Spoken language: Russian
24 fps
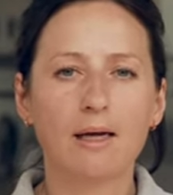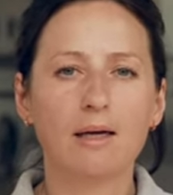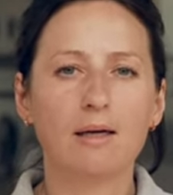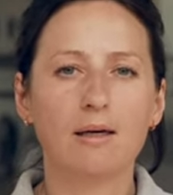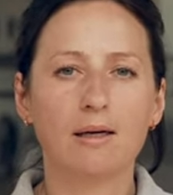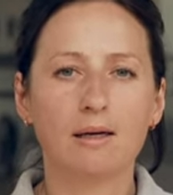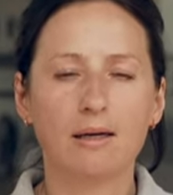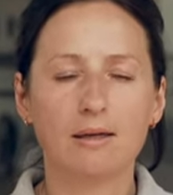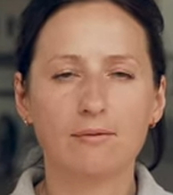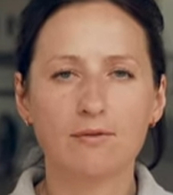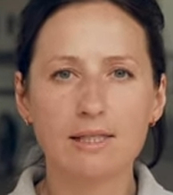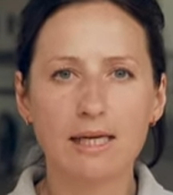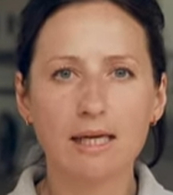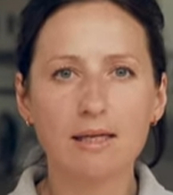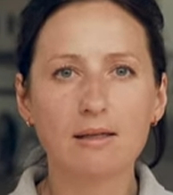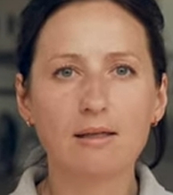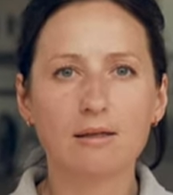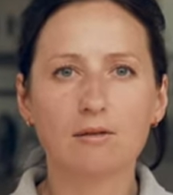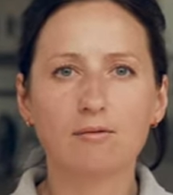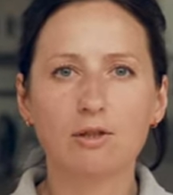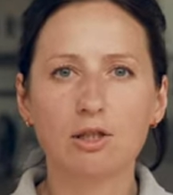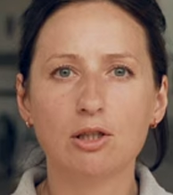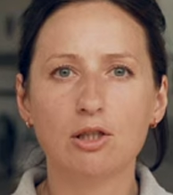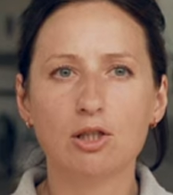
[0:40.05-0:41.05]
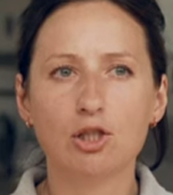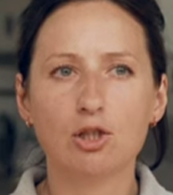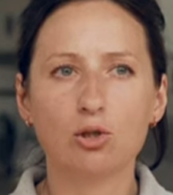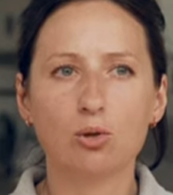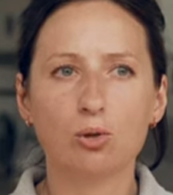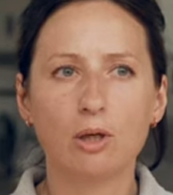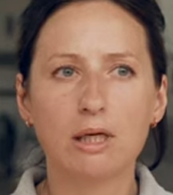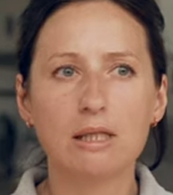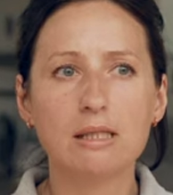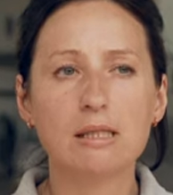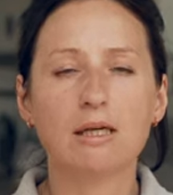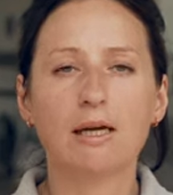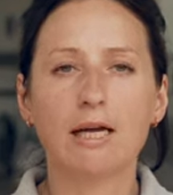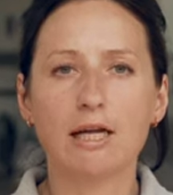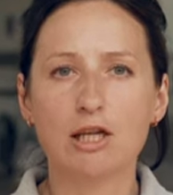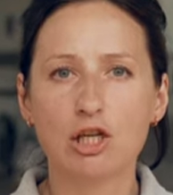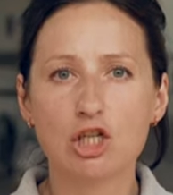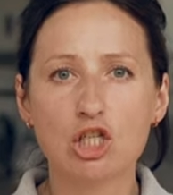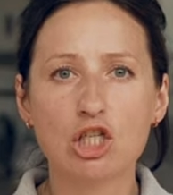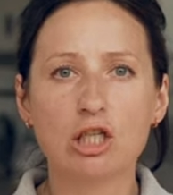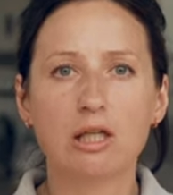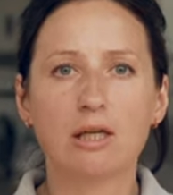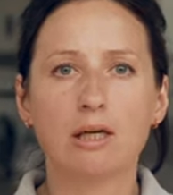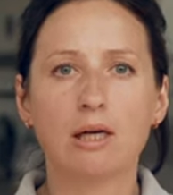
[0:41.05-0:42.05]
А всадник в этой ситуации,
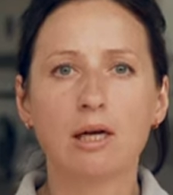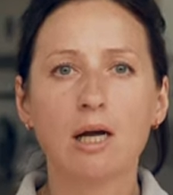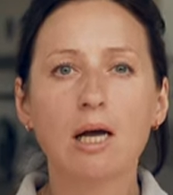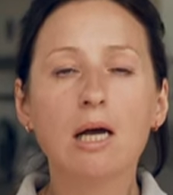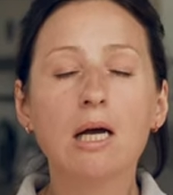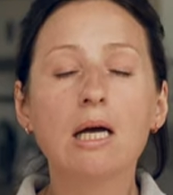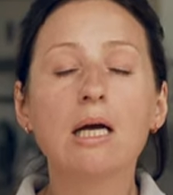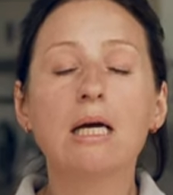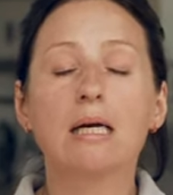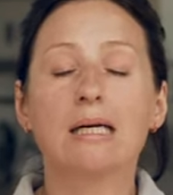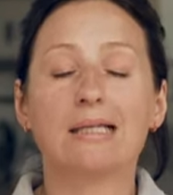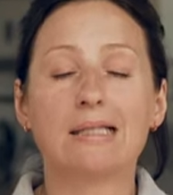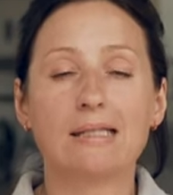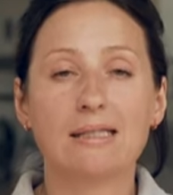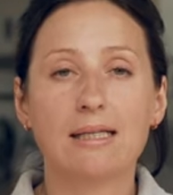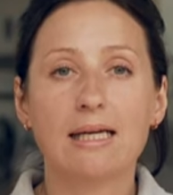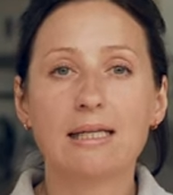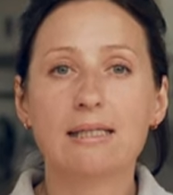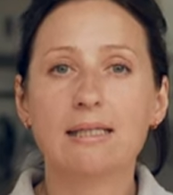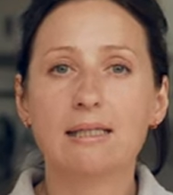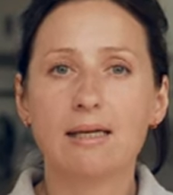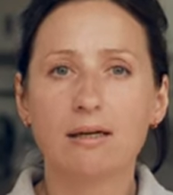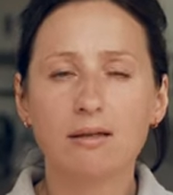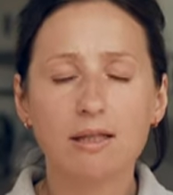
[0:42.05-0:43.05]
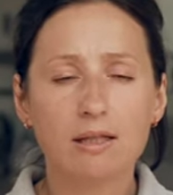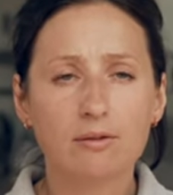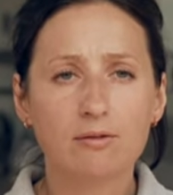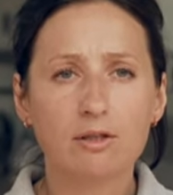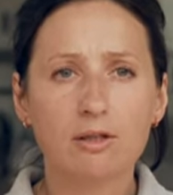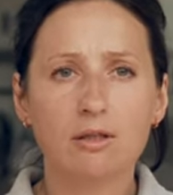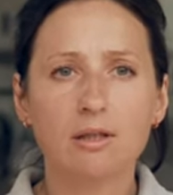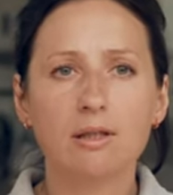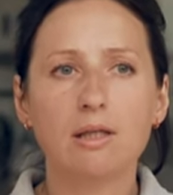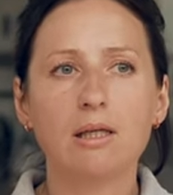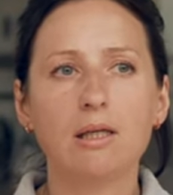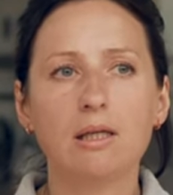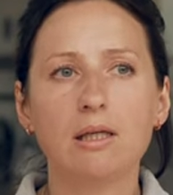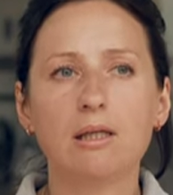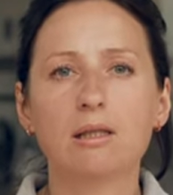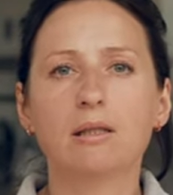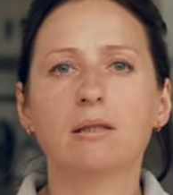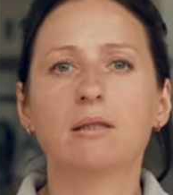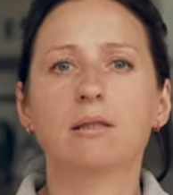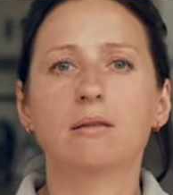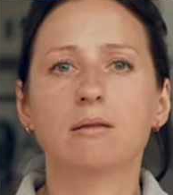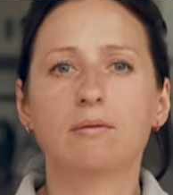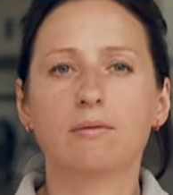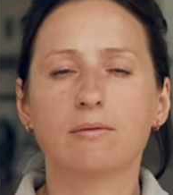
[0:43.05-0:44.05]
конечно, раздосадован и
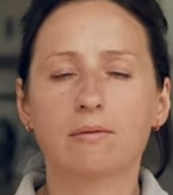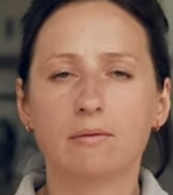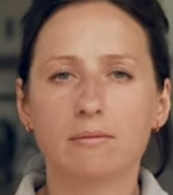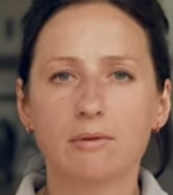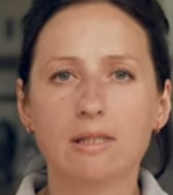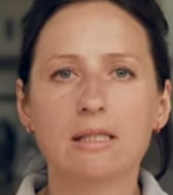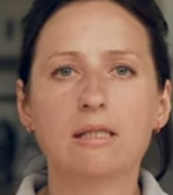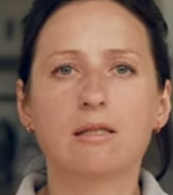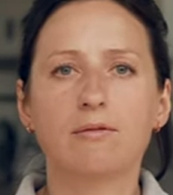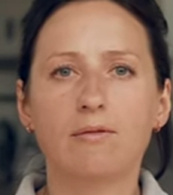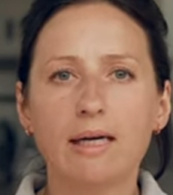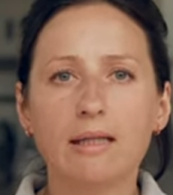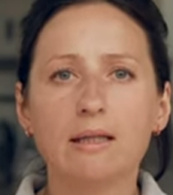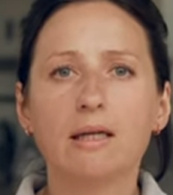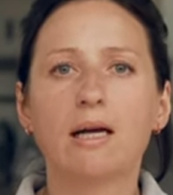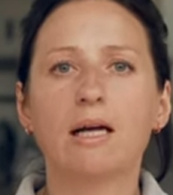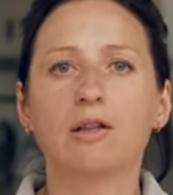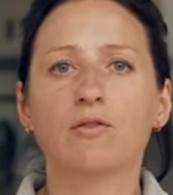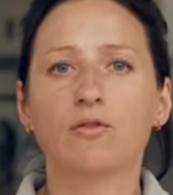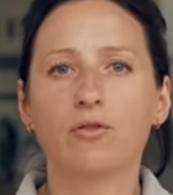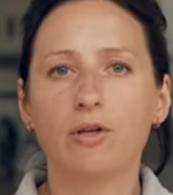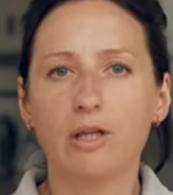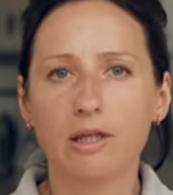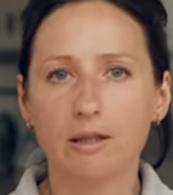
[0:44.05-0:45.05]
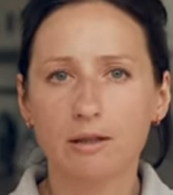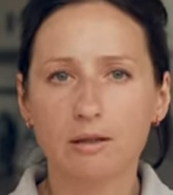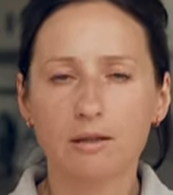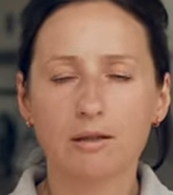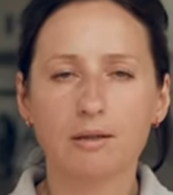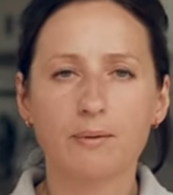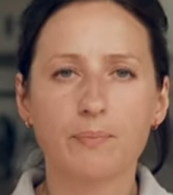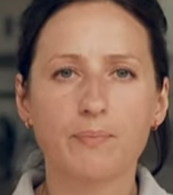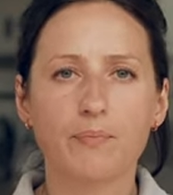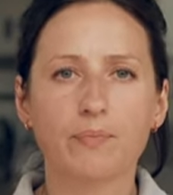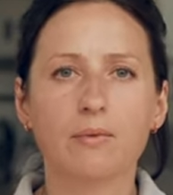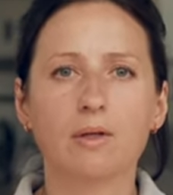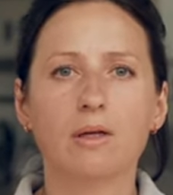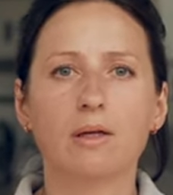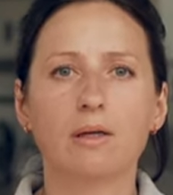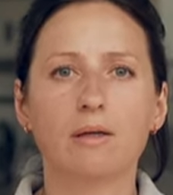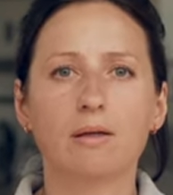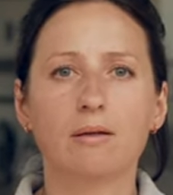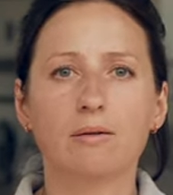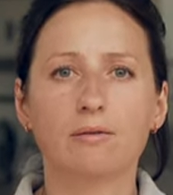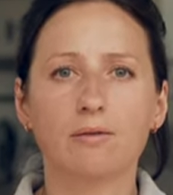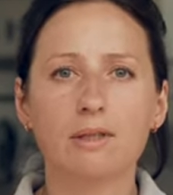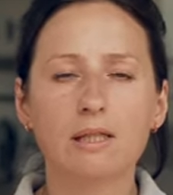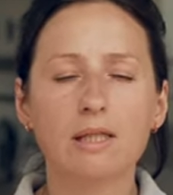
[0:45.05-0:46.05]
э, назревает конфликт.
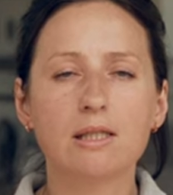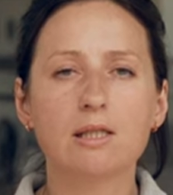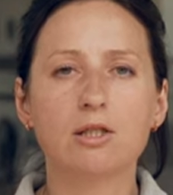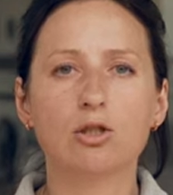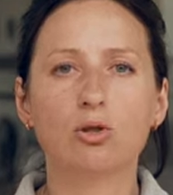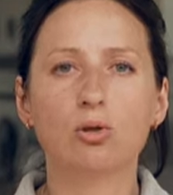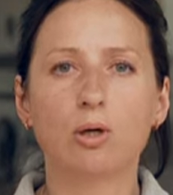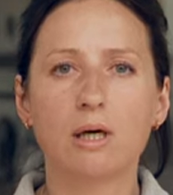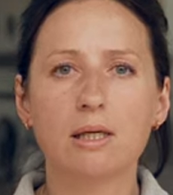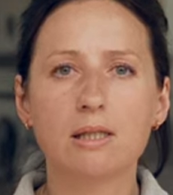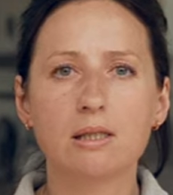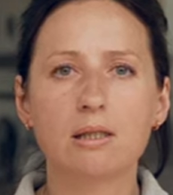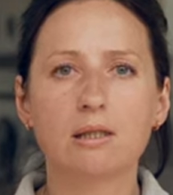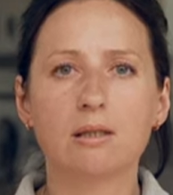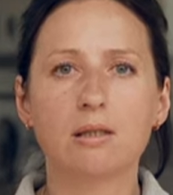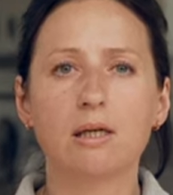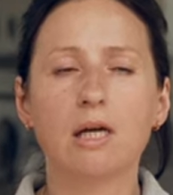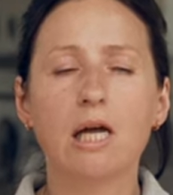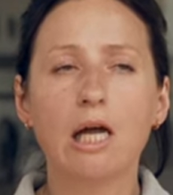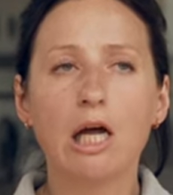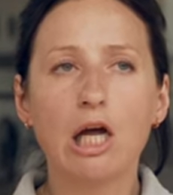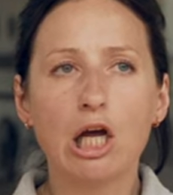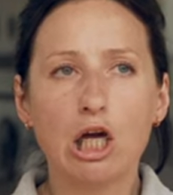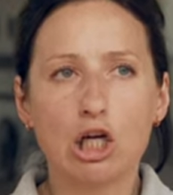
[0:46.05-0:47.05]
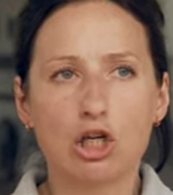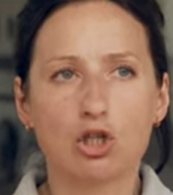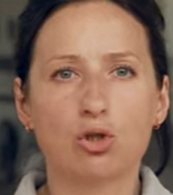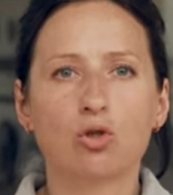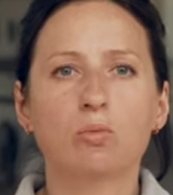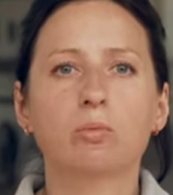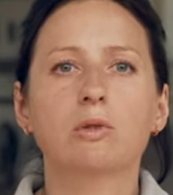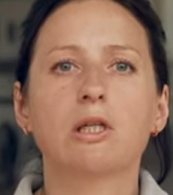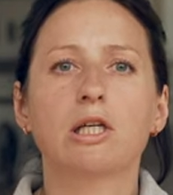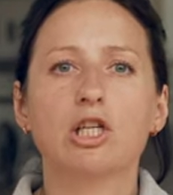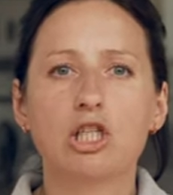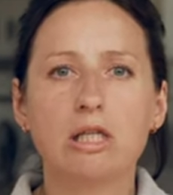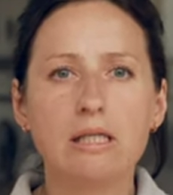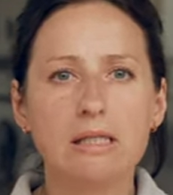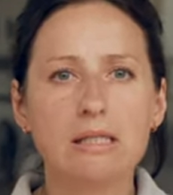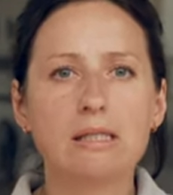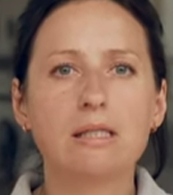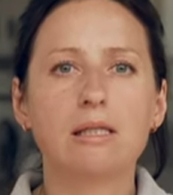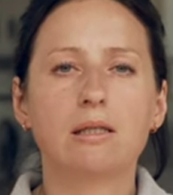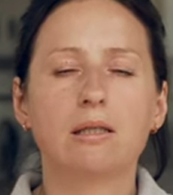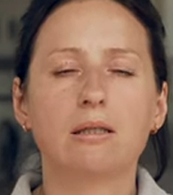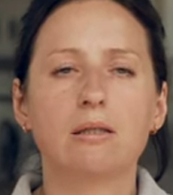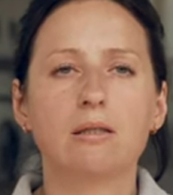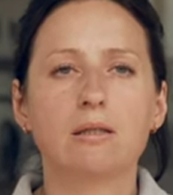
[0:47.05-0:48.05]
А в этой ситуации что мы должны
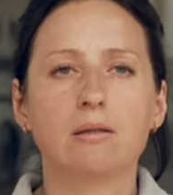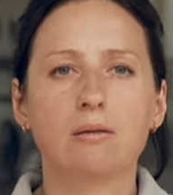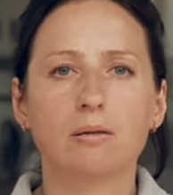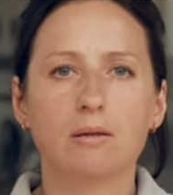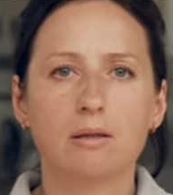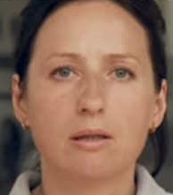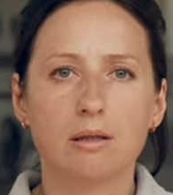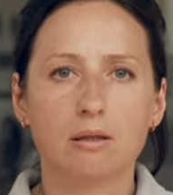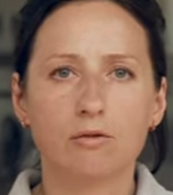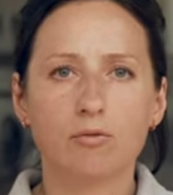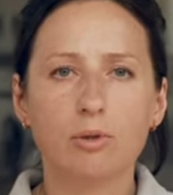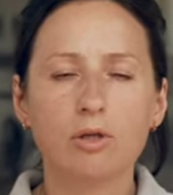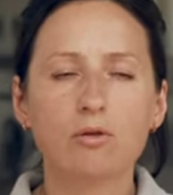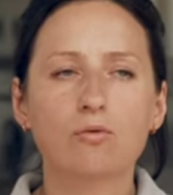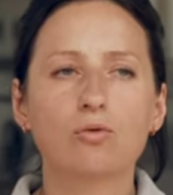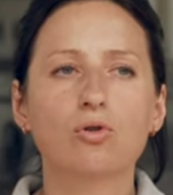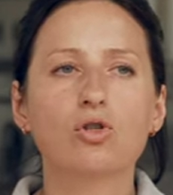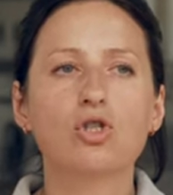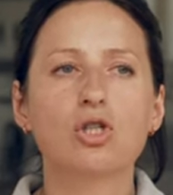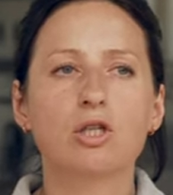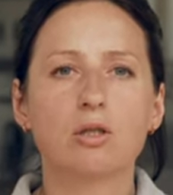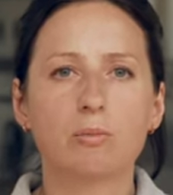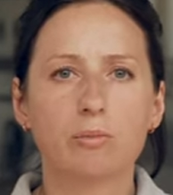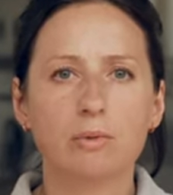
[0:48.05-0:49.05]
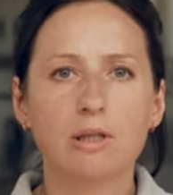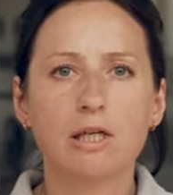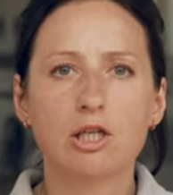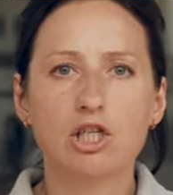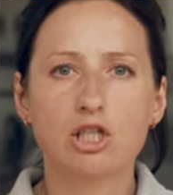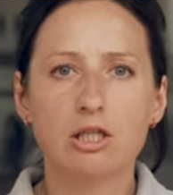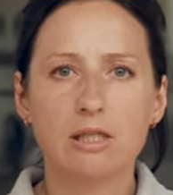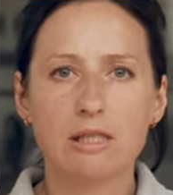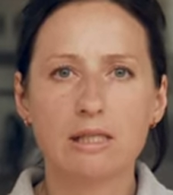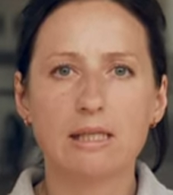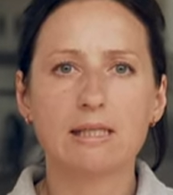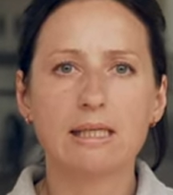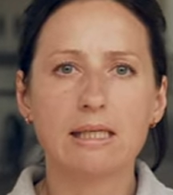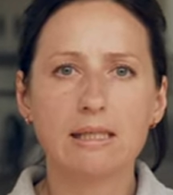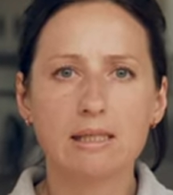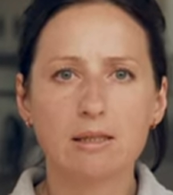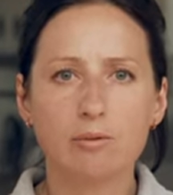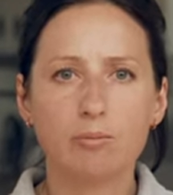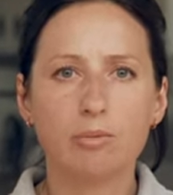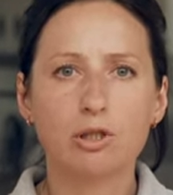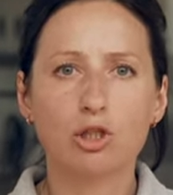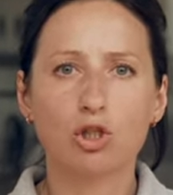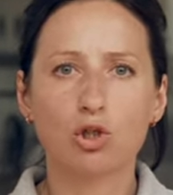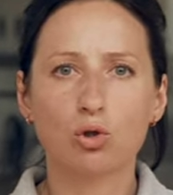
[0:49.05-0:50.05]
сделать? А, в первую очередь мы должны сказать
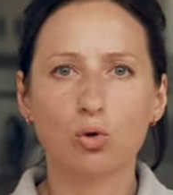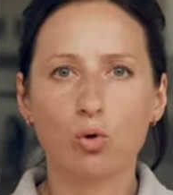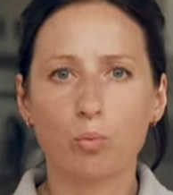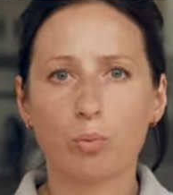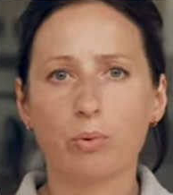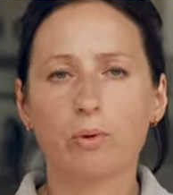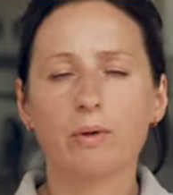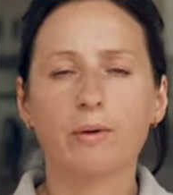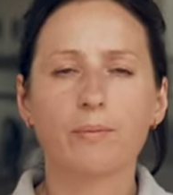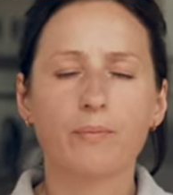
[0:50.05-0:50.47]
себе «стоп»